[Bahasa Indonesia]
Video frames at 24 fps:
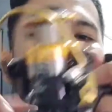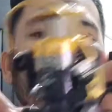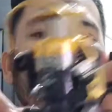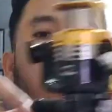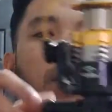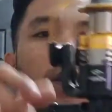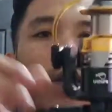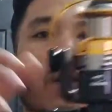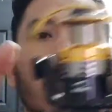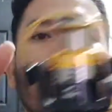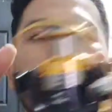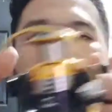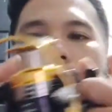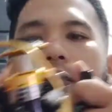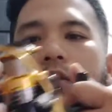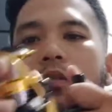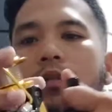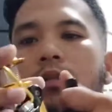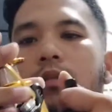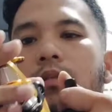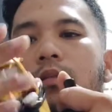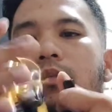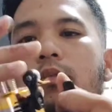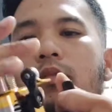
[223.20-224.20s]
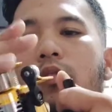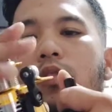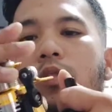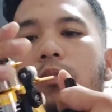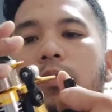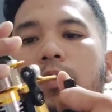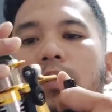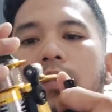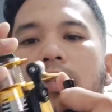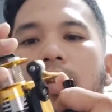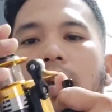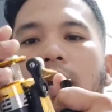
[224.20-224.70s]
harga cukup
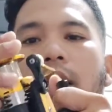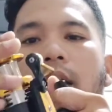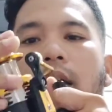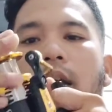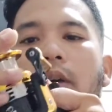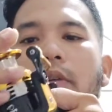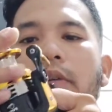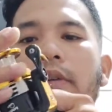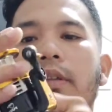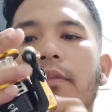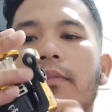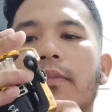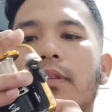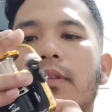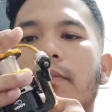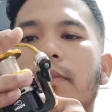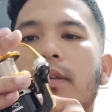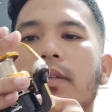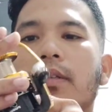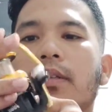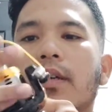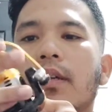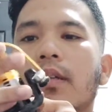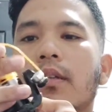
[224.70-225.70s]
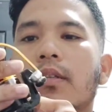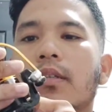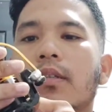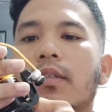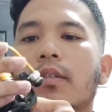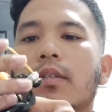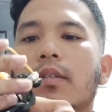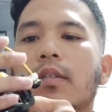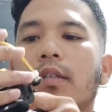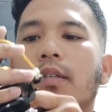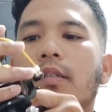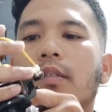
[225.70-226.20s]
terjangkau ya teman-teman di
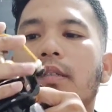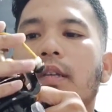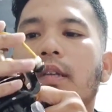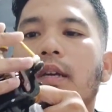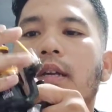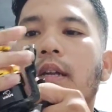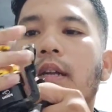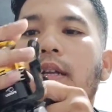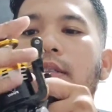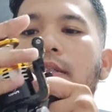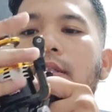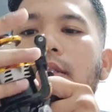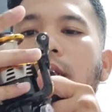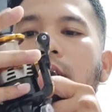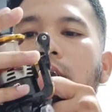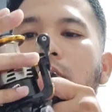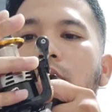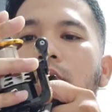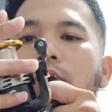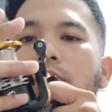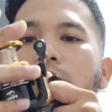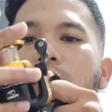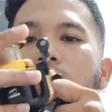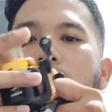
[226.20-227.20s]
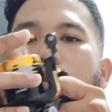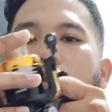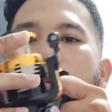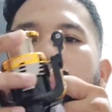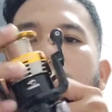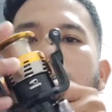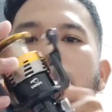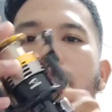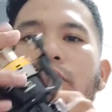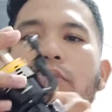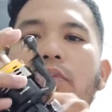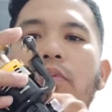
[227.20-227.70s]
kisaran
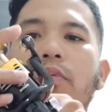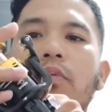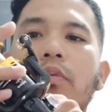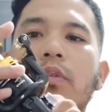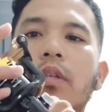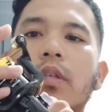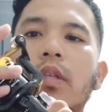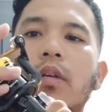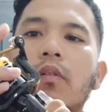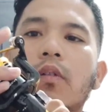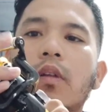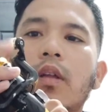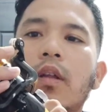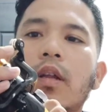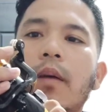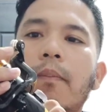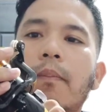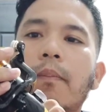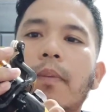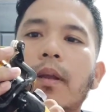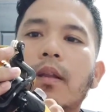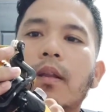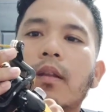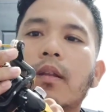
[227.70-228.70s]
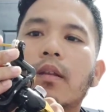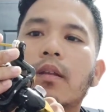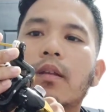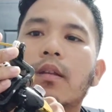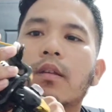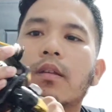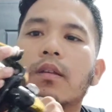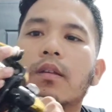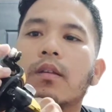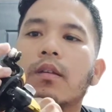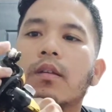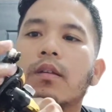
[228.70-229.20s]
110.000 kita udah dapat
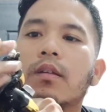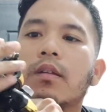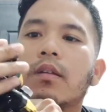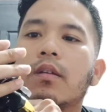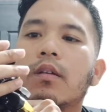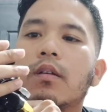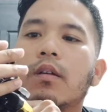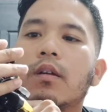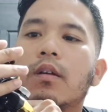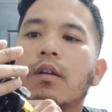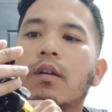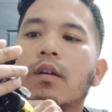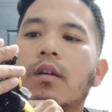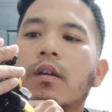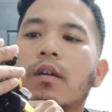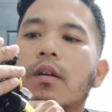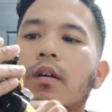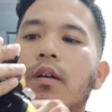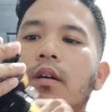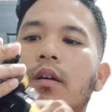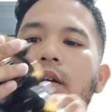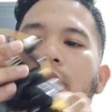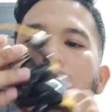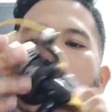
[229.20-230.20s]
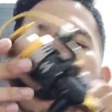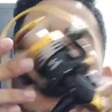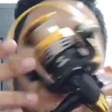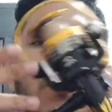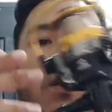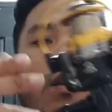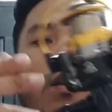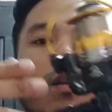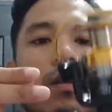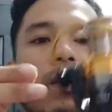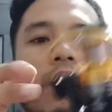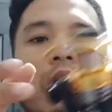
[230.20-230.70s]

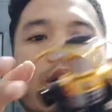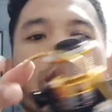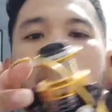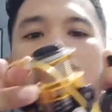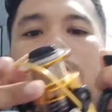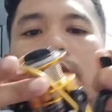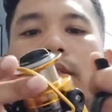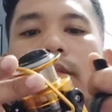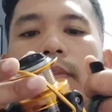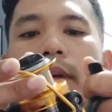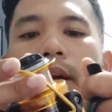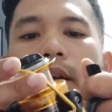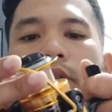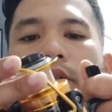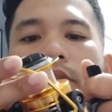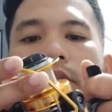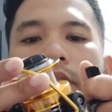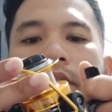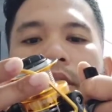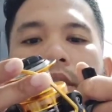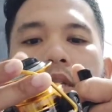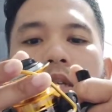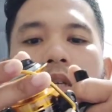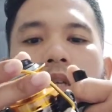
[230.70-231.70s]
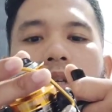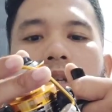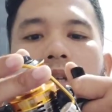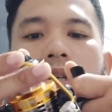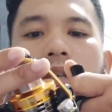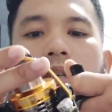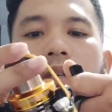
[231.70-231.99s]
reel yang sebagus ini